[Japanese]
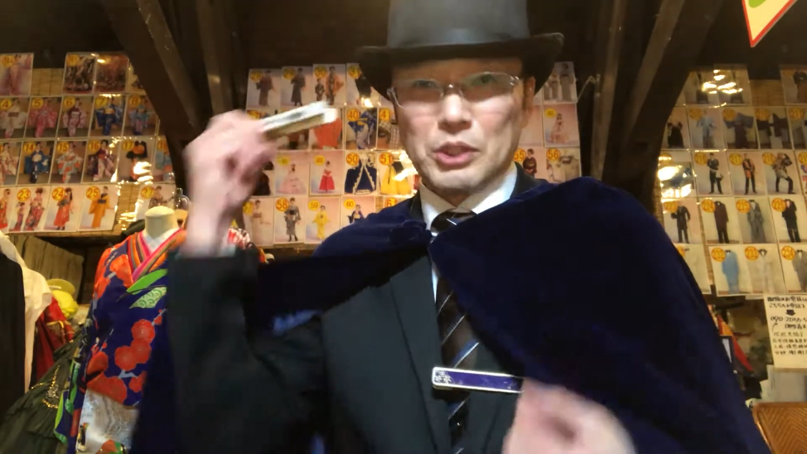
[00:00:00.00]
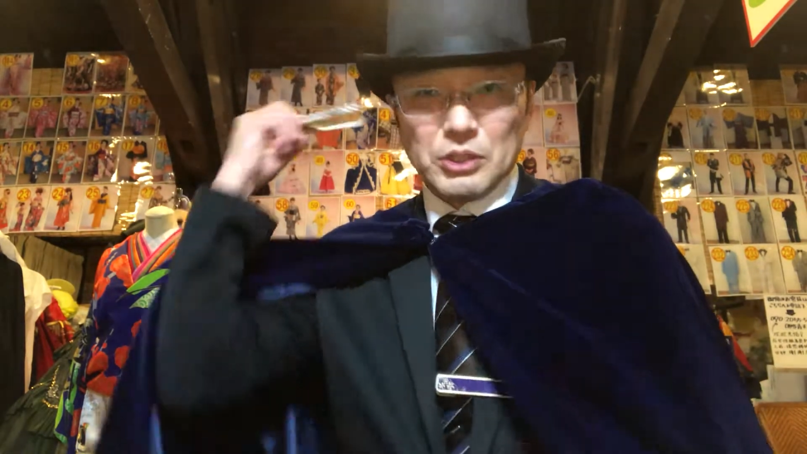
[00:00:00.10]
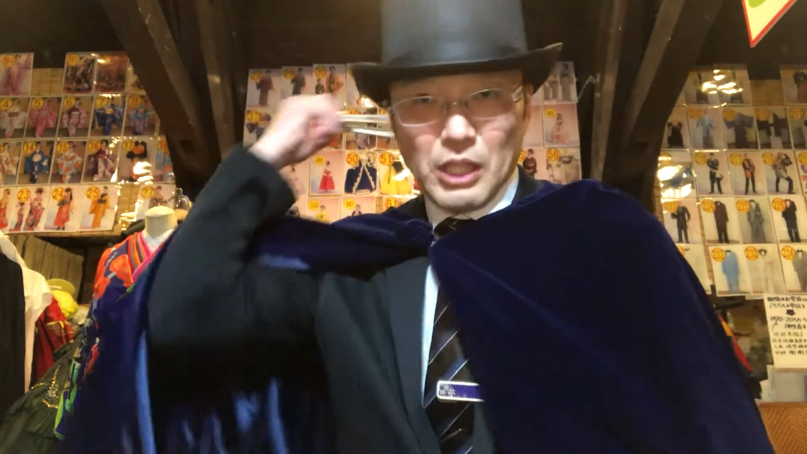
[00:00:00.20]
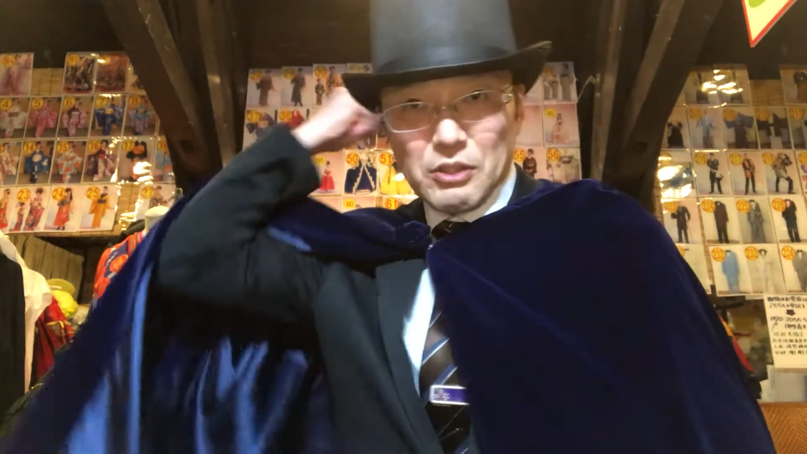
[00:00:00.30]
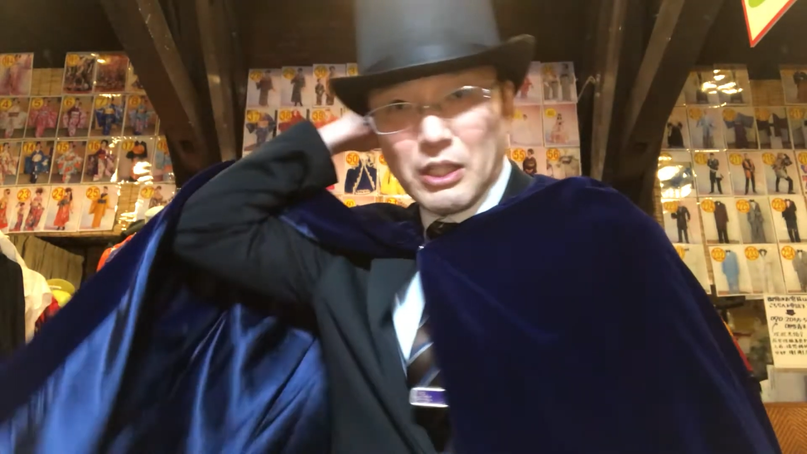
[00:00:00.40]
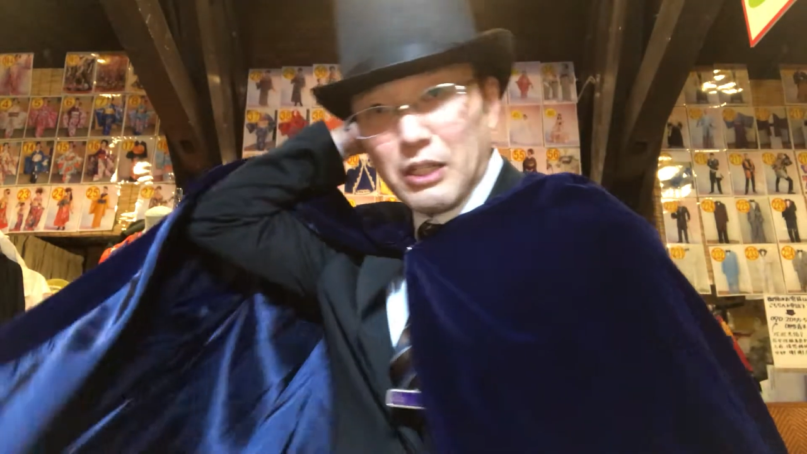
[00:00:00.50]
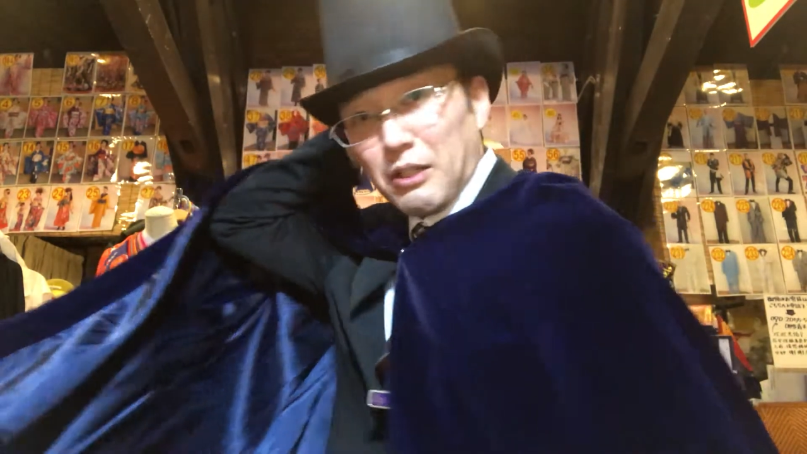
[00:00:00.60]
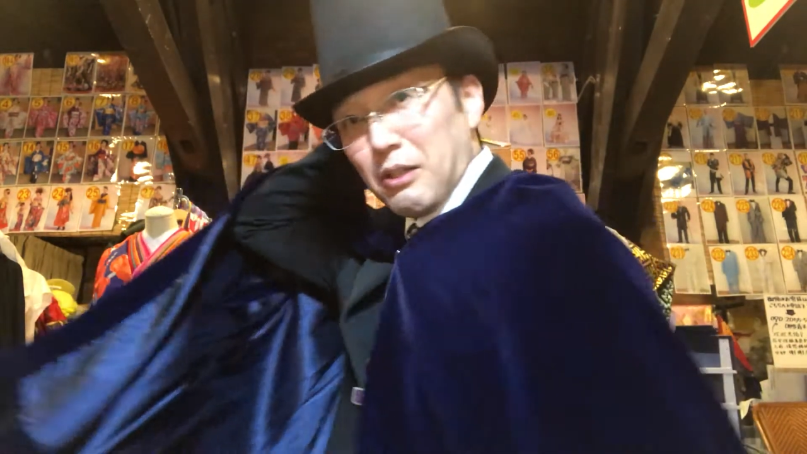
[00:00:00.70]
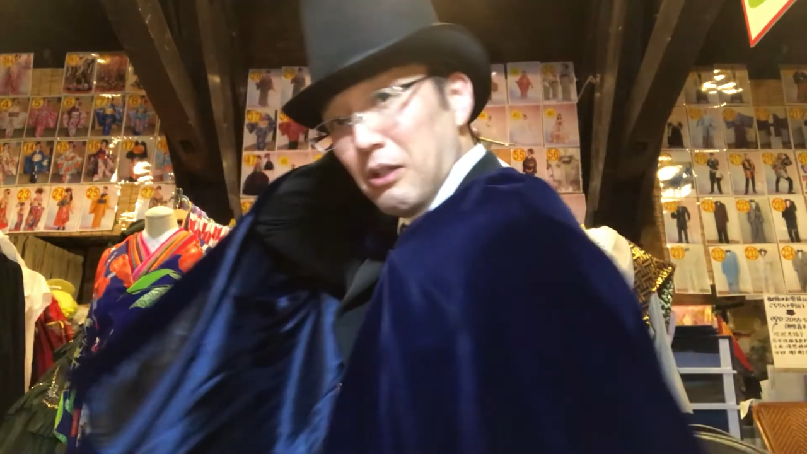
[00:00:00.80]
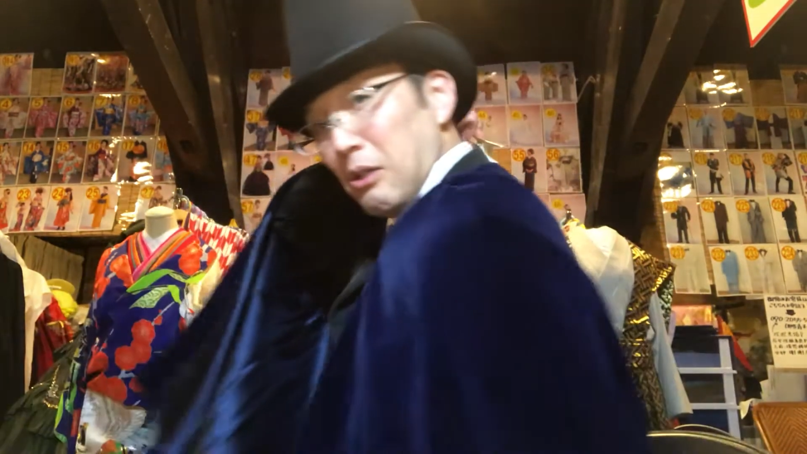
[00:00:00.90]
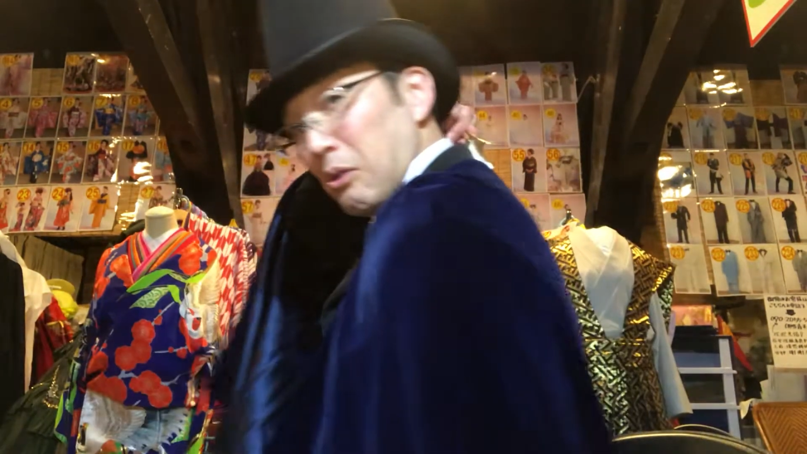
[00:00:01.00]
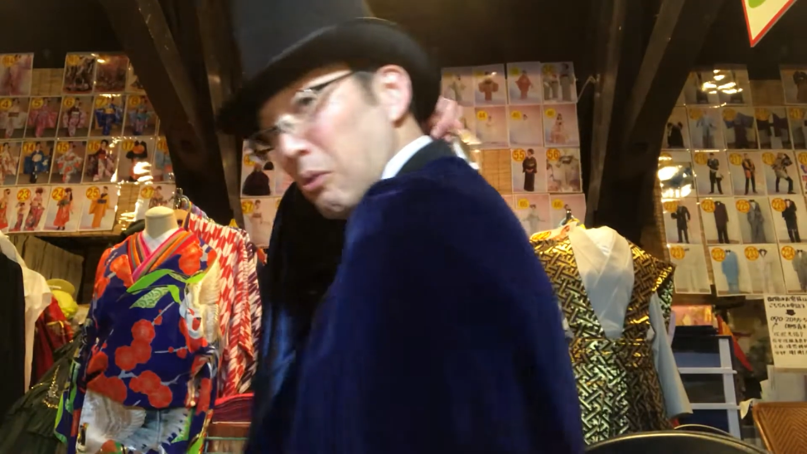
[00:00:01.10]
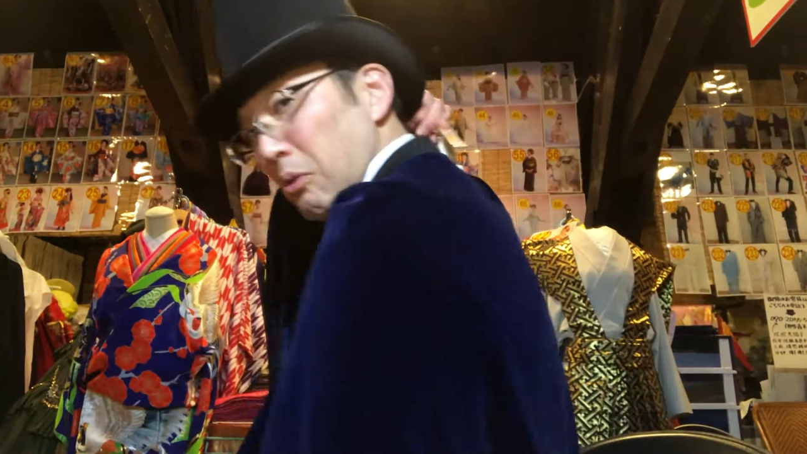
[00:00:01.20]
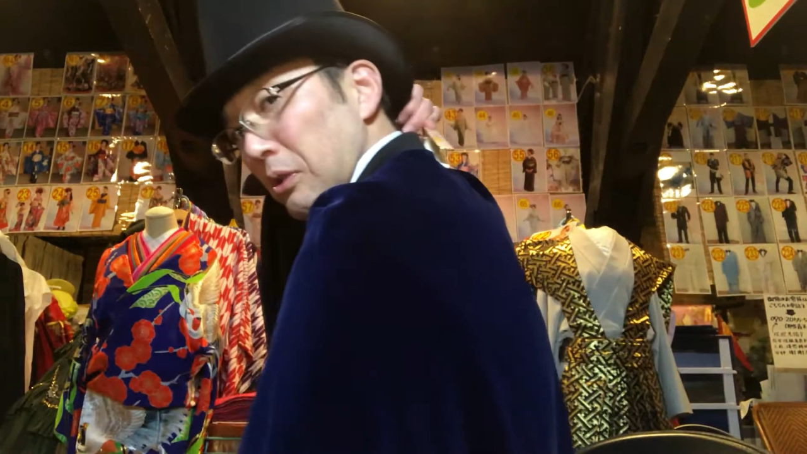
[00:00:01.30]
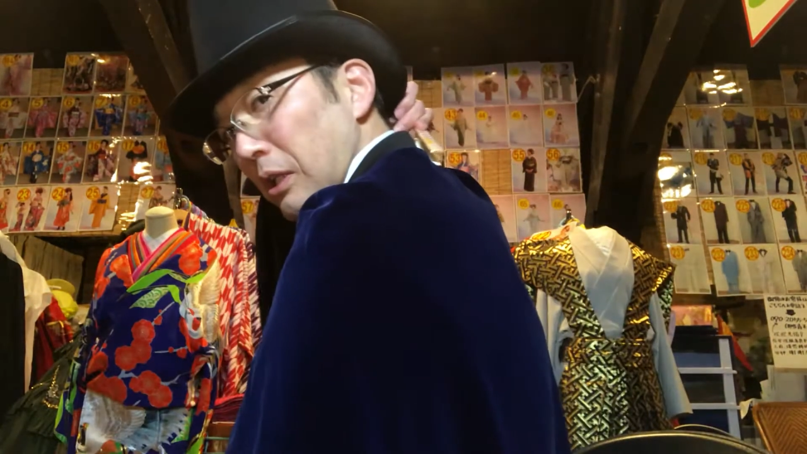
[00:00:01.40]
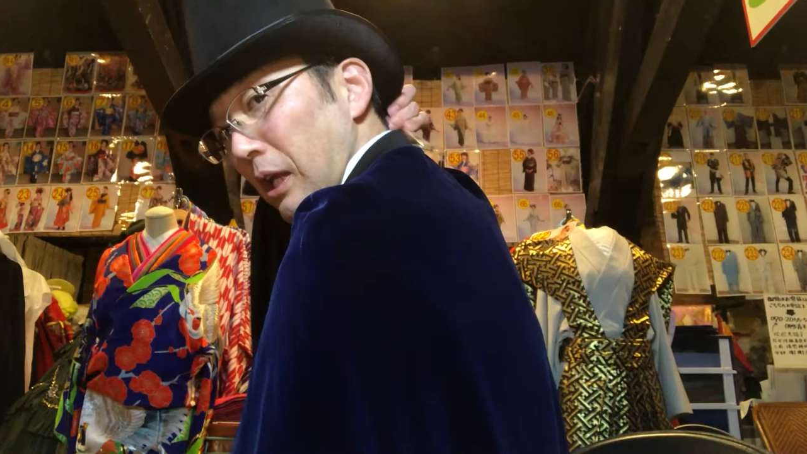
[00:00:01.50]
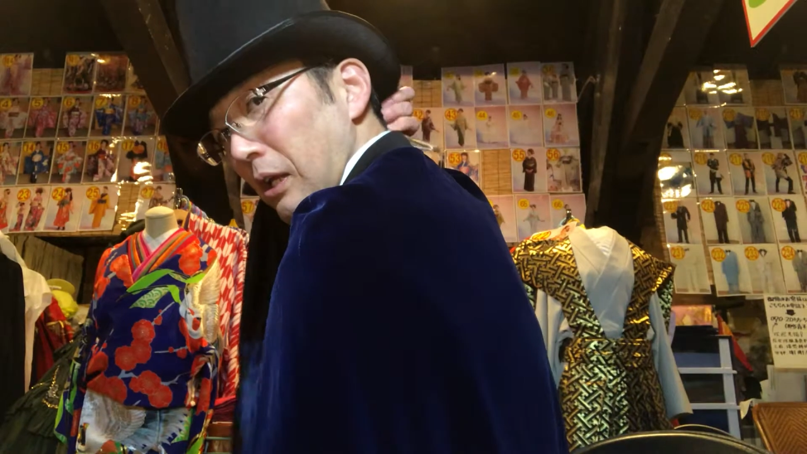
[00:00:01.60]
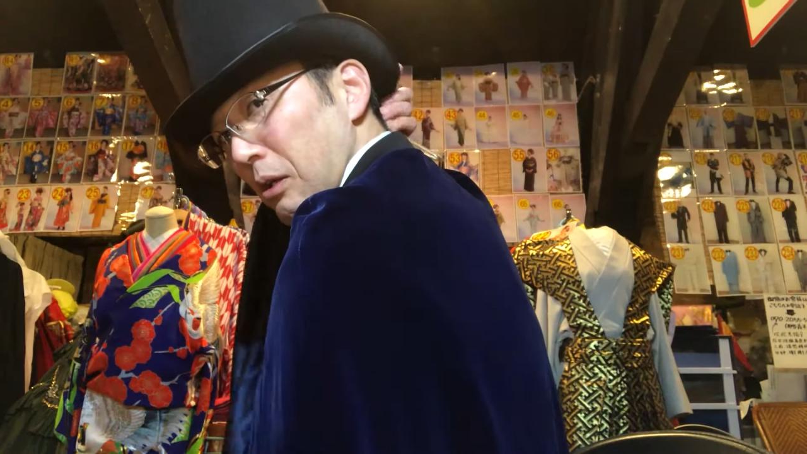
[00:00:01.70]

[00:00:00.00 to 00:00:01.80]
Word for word: う着付ける際にここにね